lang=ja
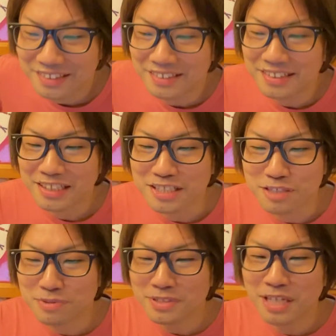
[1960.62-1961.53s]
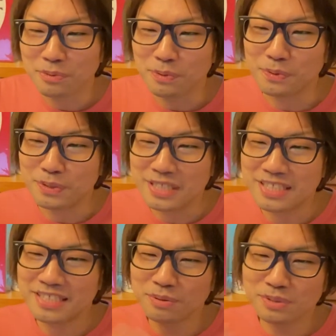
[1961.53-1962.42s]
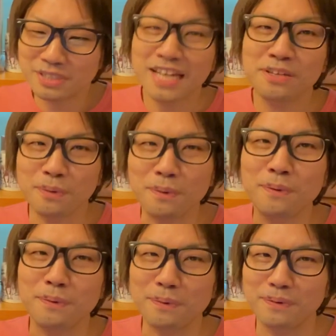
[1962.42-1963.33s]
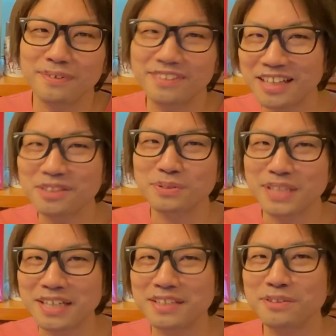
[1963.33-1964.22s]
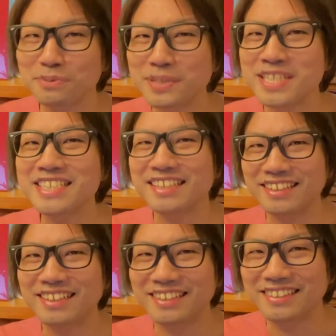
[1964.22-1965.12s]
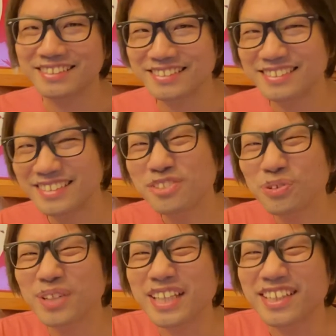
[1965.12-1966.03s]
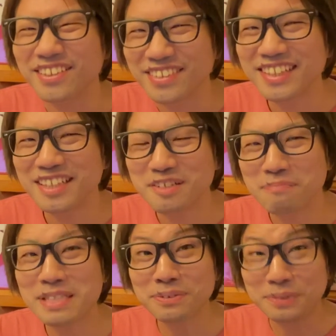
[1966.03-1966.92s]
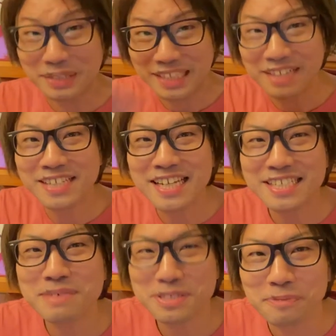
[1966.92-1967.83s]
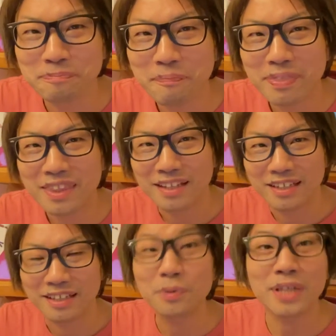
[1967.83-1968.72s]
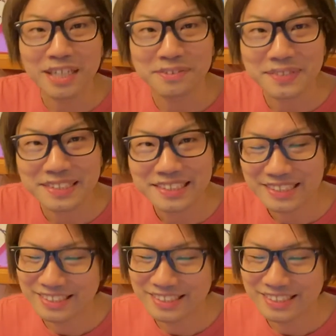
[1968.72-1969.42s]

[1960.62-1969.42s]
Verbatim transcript: なんか自分だと一つ作業をカットされてると嬉しいからっていうことなんだけどねまあちょっとこれ探り合いにしましょう、えー、ご意見ありがとうございます